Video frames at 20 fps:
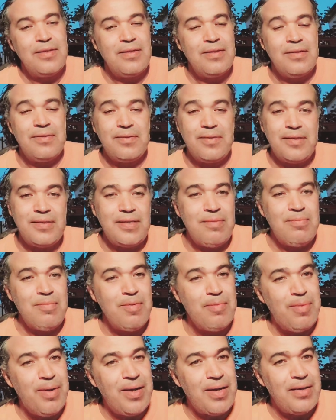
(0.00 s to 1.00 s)
انت زعما
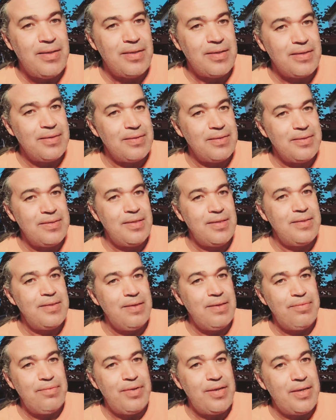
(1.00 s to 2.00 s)
بعقلك
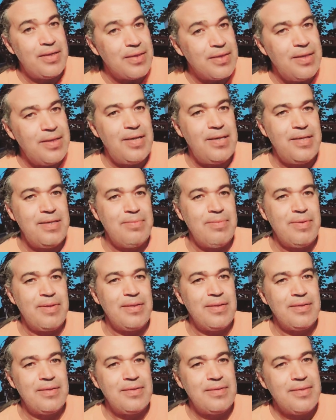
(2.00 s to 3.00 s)
تندافع لك دائما
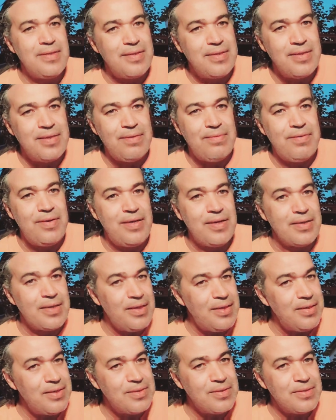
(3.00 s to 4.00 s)
تندافع لك
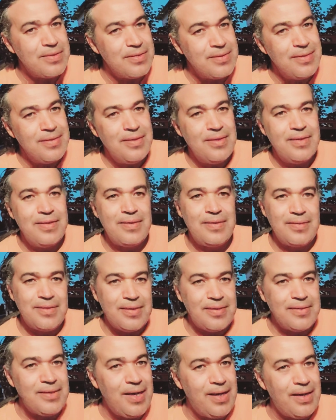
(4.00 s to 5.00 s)
علاش
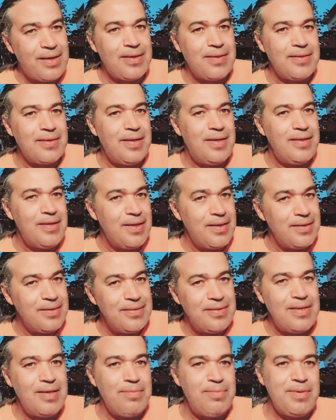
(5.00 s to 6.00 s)
تتحرض على
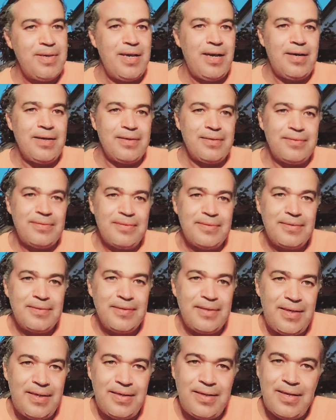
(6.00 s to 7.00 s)
الذبيحه
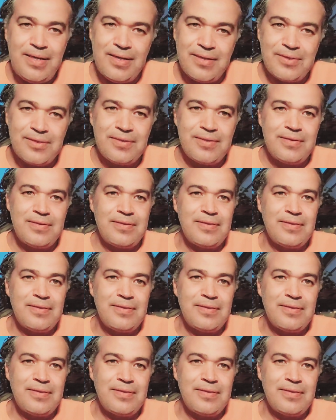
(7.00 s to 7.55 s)
علاش